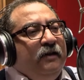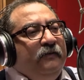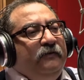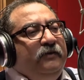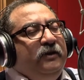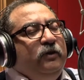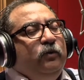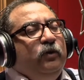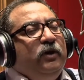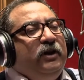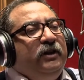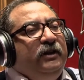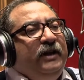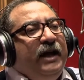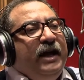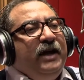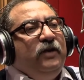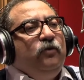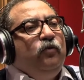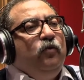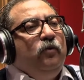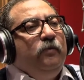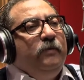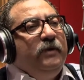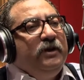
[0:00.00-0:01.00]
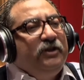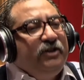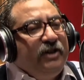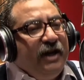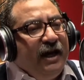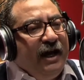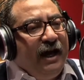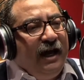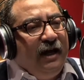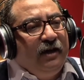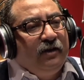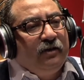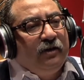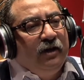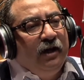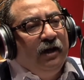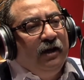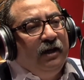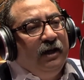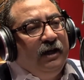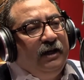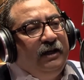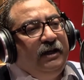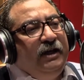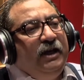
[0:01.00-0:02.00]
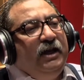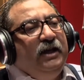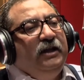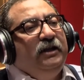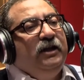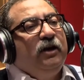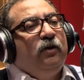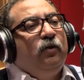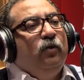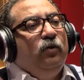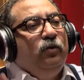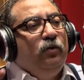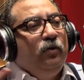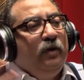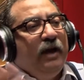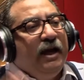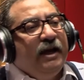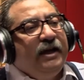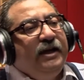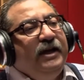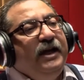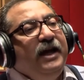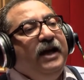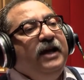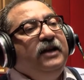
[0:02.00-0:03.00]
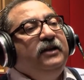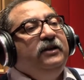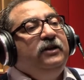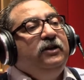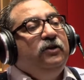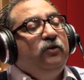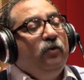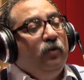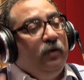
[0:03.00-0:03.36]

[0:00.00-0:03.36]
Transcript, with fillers: في وجدان ومشاعر الجيل ده كله الاجيال دي